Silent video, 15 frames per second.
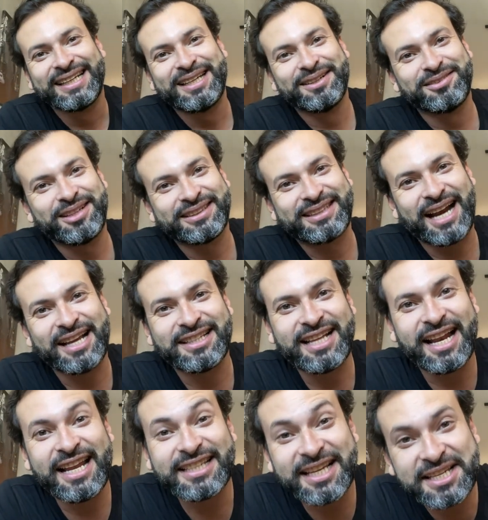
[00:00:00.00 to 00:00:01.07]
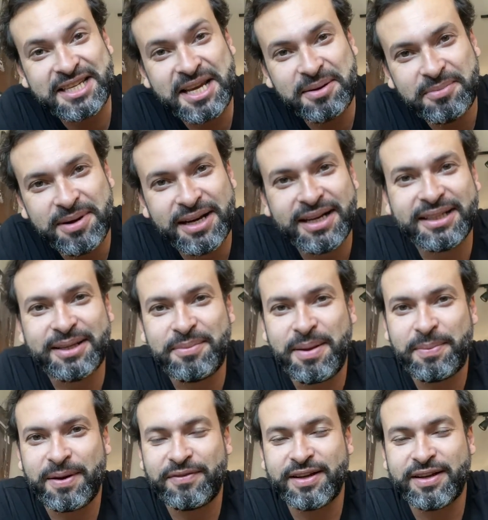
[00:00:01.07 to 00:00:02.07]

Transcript: que eu vou atrás dela essa semana também para